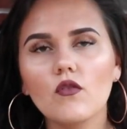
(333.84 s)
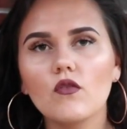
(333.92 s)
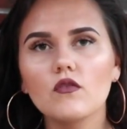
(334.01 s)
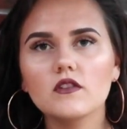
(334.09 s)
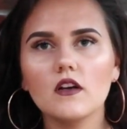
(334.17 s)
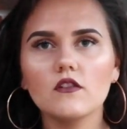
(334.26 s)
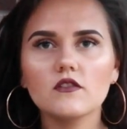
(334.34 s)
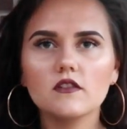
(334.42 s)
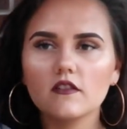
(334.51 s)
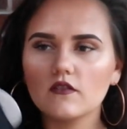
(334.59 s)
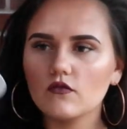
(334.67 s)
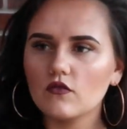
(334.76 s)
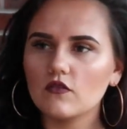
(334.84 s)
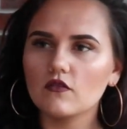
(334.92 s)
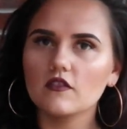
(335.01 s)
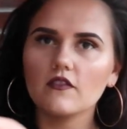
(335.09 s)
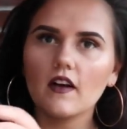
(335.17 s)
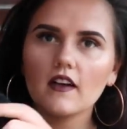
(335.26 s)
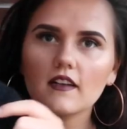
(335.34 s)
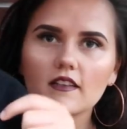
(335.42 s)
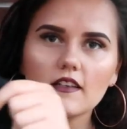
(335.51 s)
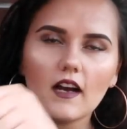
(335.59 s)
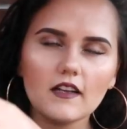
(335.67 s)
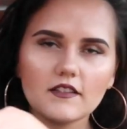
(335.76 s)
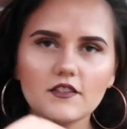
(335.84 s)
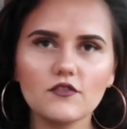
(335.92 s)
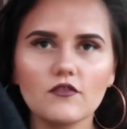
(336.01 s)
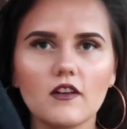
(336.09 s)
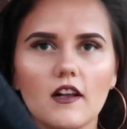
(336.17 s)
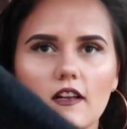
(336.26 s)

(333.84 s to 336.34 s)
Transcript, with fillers: coole Hose ausgesucht. Und zwar hat die so einen